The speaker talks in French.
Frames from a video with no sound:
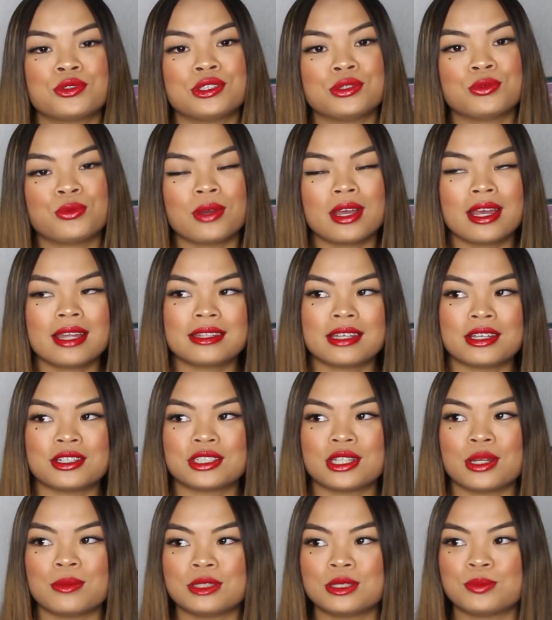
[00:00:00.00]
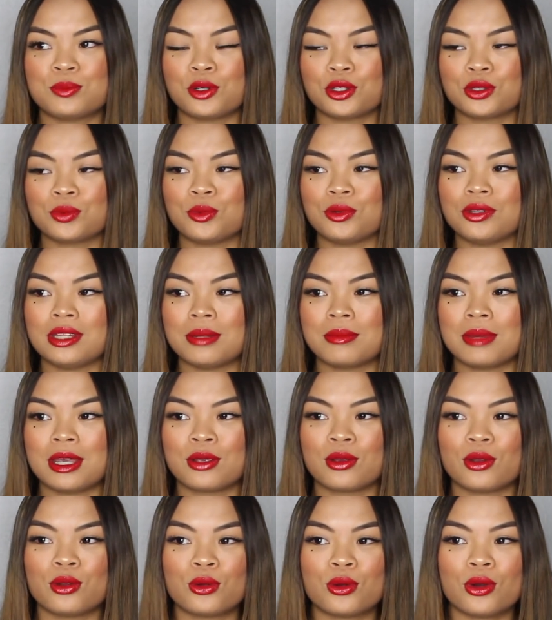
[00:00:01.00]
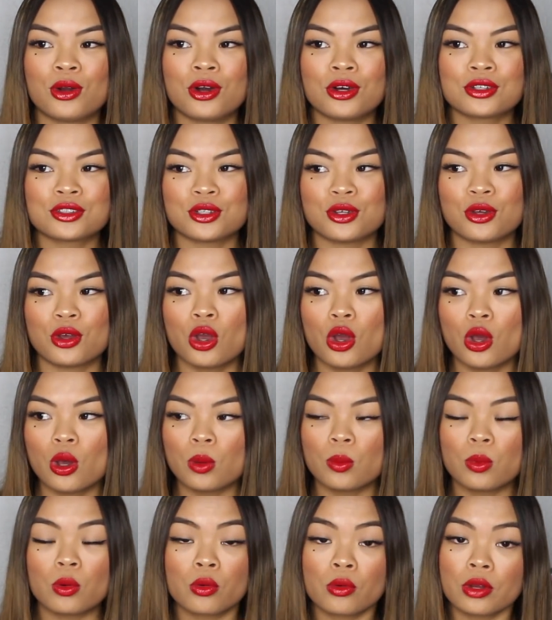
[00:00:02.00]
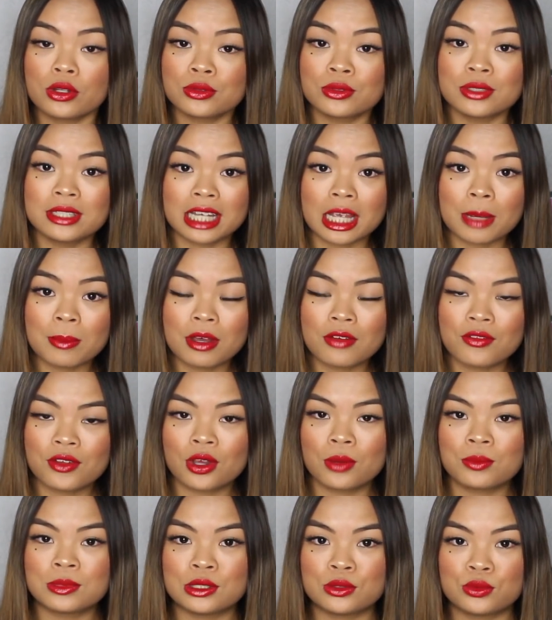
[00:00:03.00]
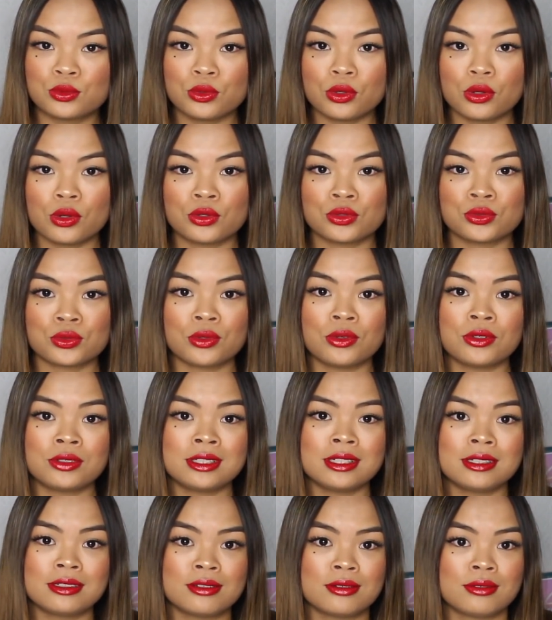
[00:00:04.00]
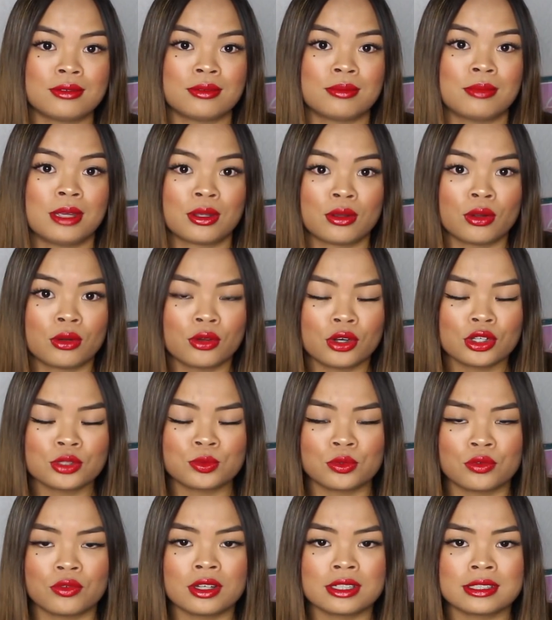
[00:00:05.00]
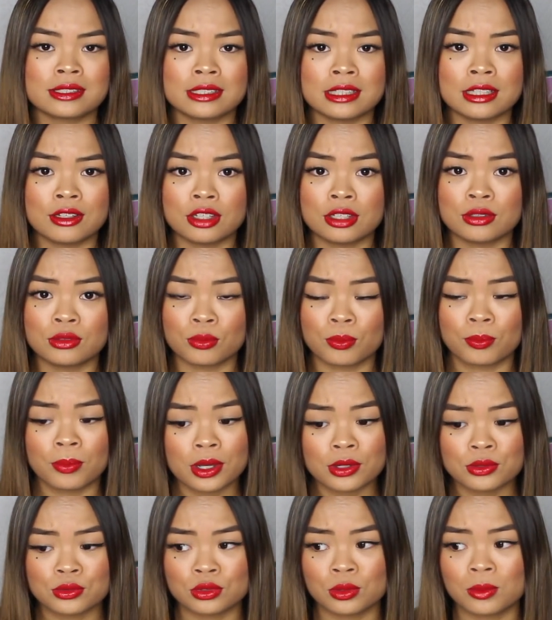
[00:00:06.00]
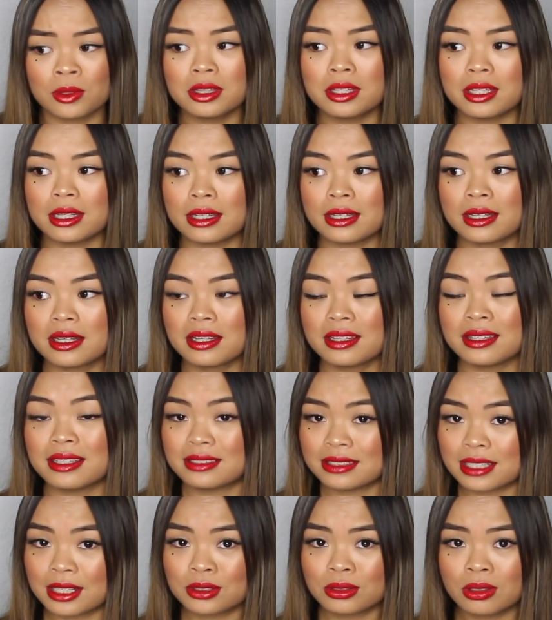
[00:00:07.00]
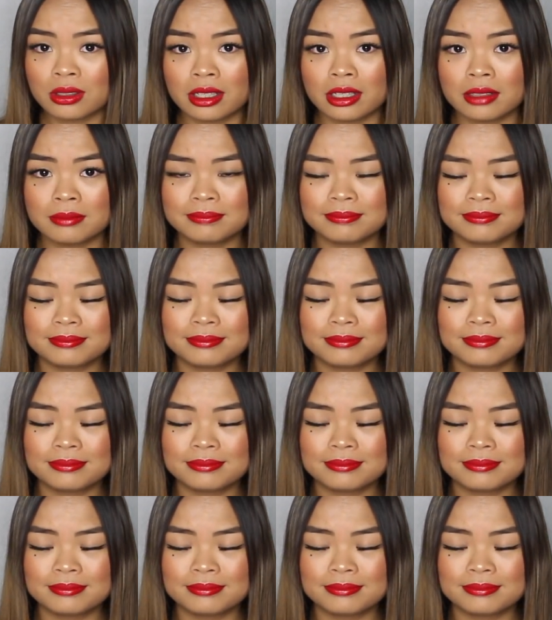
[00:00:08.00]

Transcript: me suis dit ouais, t'as acheté un petit porte-monnaie Michael Kors, euh, pourquoi tu n'irais pas faire un petit tour euh, sur le site euh, Michael Kors pour voir s'ils ont pas justement des, sacs soldés